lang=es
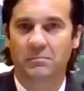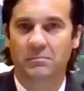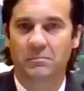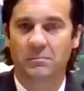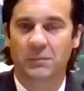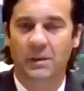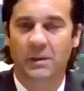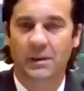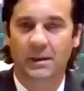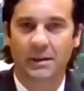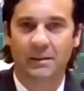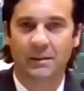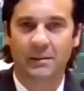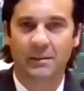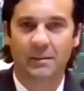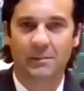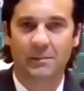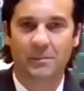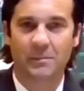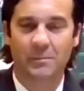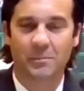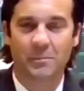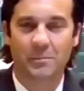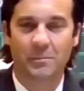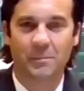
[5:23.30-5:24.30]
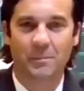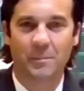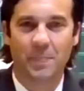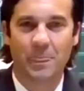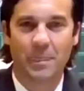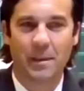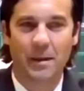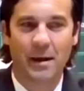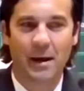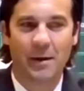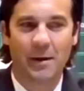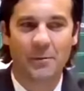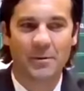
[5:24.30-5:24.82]
eh,
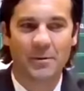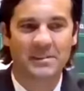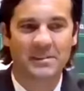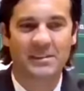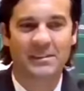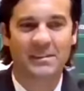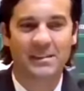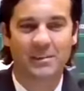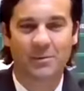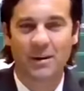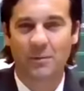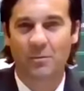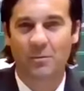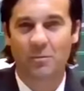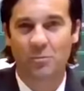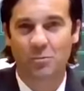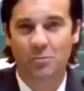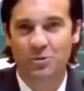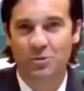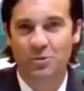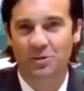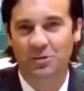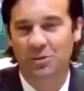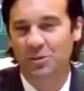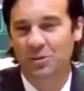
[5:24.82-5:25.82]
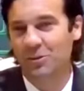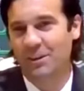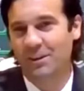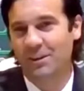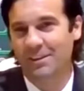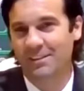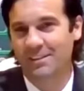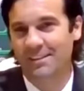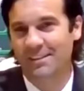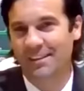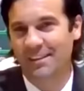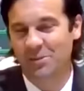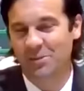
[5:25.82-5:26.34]
a veces hablamos mucho solo
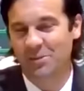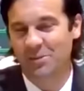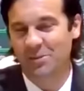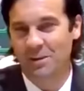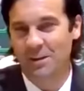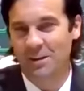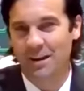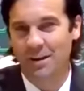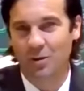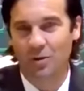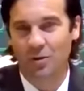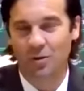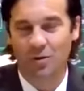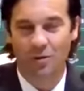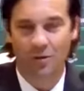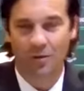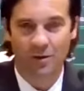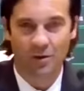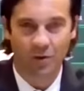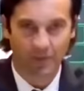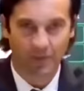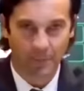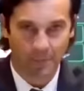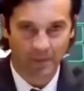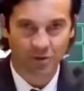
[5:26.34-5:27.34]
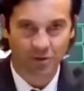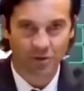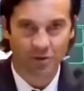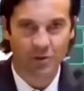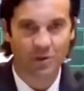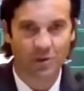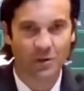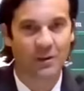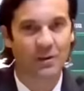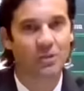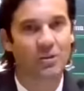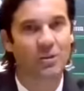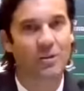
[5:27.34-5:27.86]
del, resultado o de lo que pasó
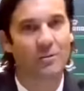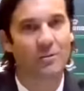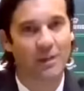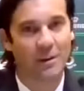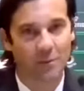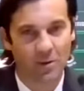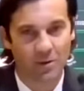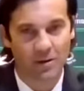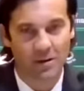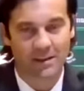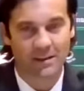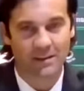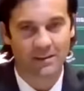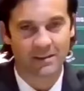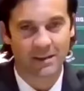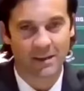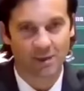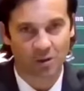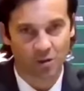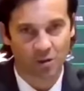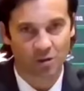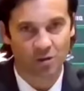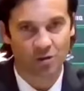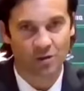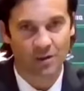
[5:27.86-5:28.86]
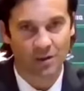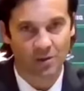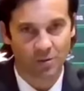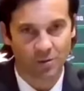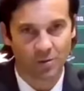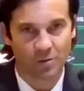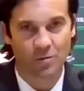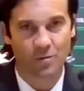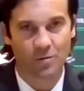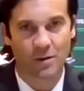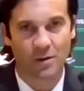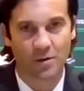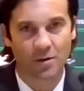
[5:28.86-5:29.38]
y no hablamos del desarrollo de algunos
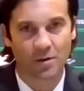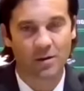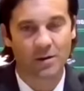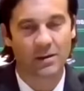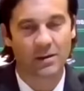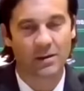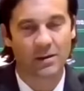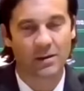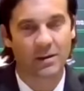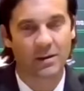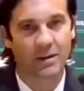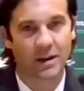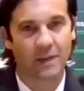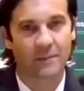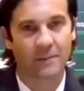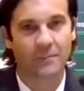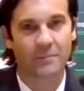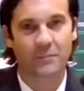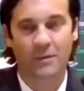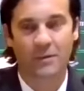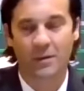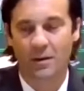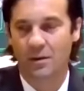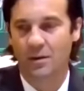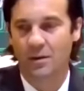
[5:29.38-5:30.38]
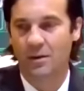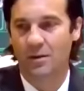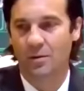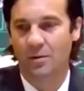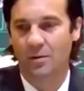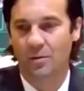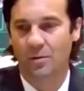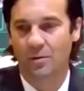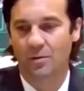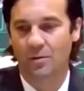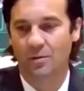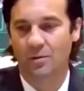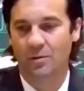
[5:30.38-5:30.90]
jugadores o de la,
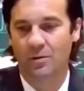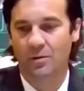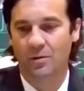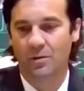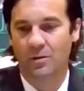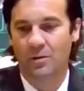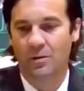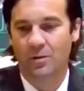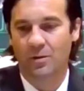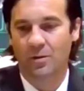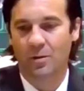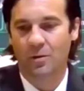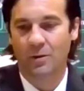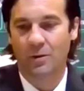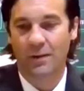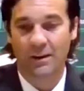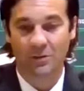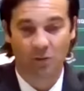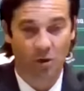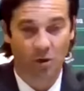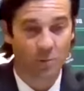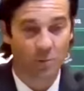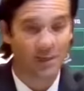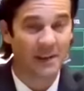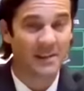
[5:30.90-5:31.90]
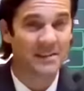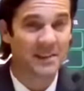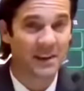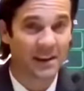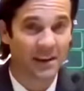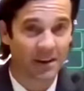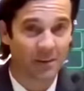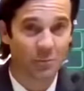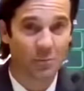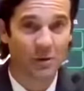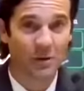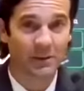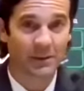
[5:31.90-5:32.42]
o, de la solvencia que
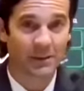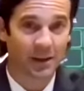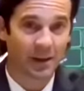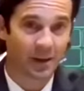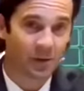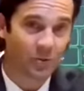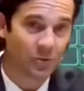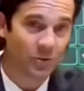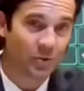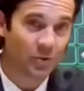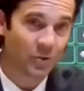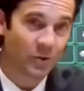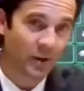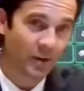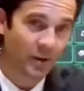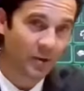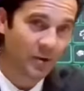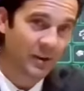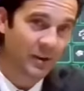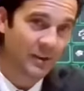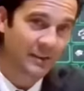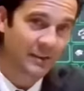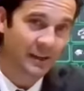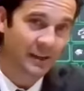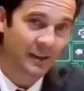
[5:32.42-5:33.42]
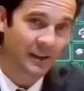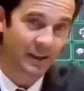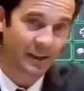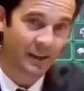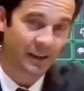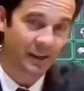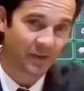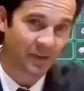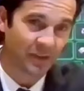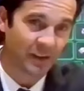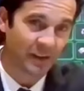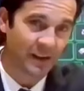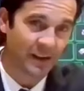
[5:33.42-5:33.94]
muestran algunos jugadores y que
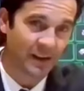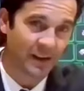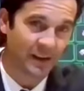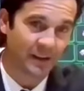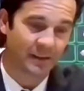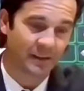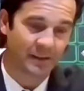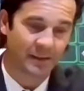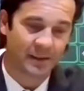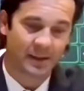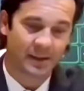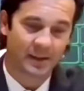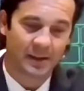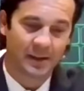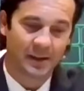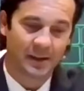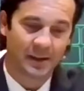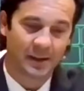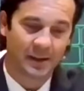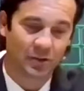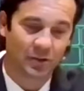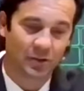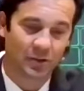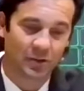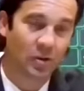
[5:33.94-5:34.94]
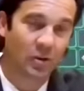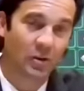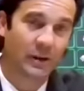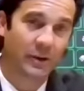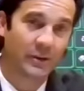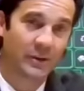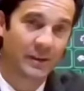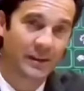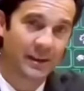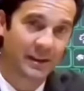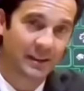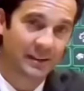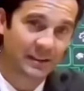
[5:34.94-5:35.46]
reflejan eh, todo lo que
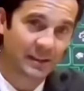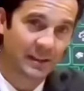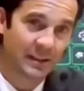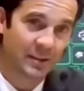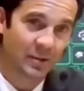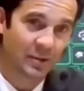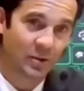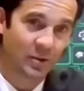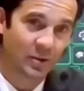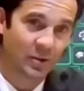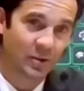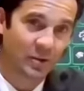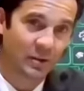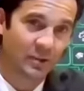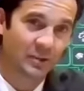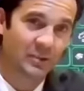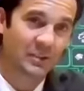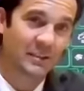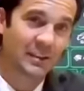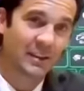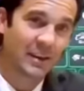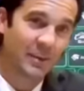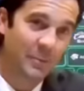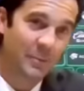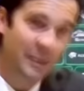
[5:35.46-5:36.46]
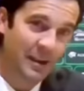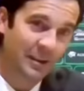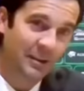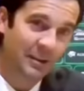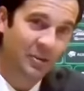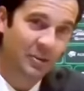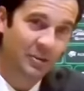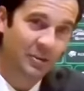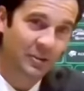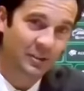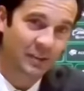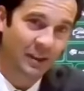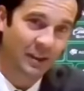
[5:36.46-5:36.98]
vienen haciendo en los
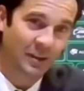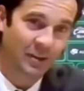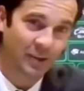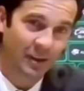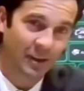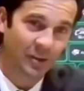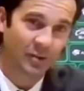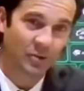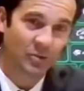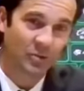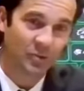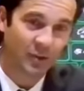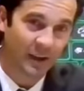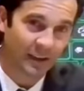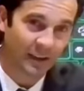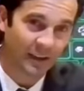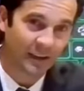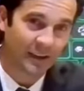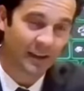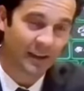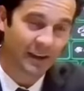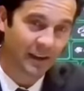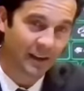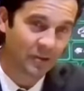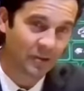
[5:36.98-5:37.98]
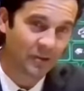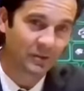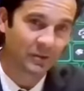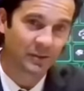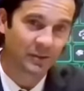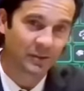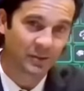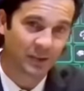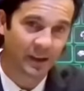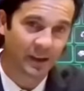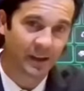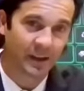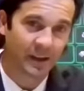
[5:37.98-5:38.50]
entrenamientos y a lo largo de su carrera, ¿no? O
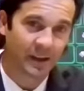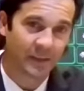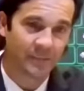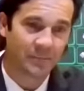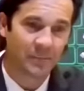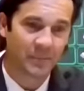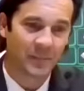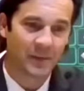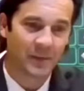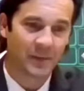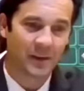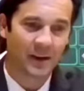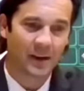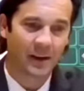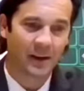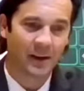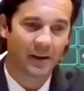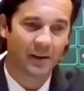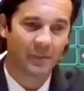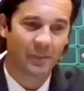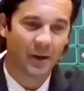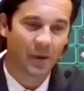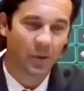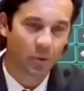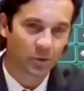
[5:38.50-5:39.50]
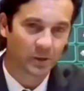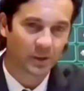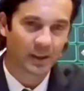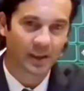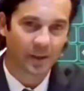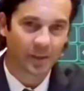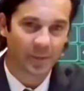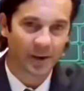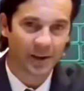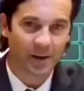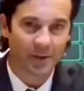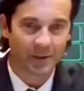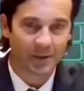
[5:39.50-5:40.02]
sea que eh, me gusta
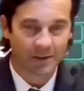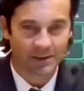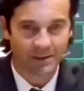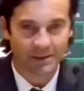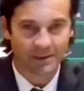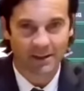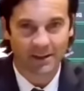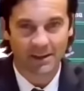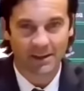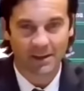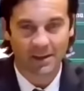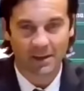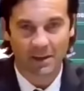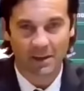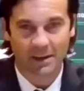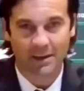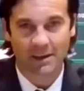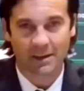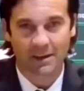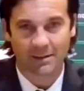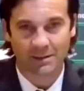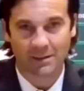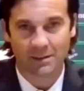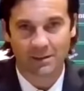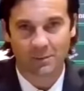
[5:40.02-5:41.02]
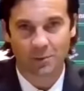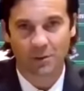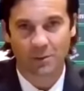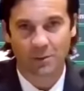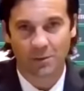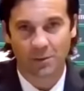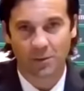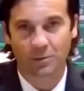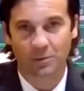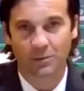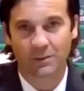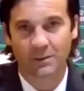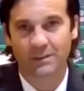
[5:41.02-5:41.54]
también a veces que, que aparezcan ese tipo de
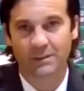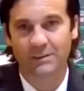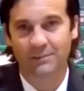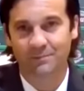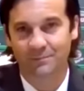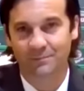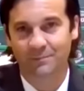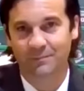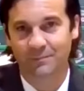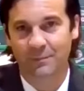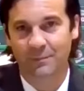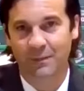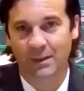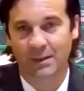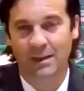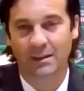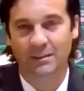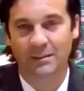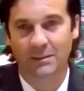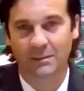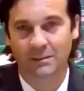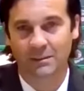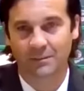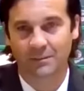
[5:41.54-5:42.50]
preguntas. Gracias.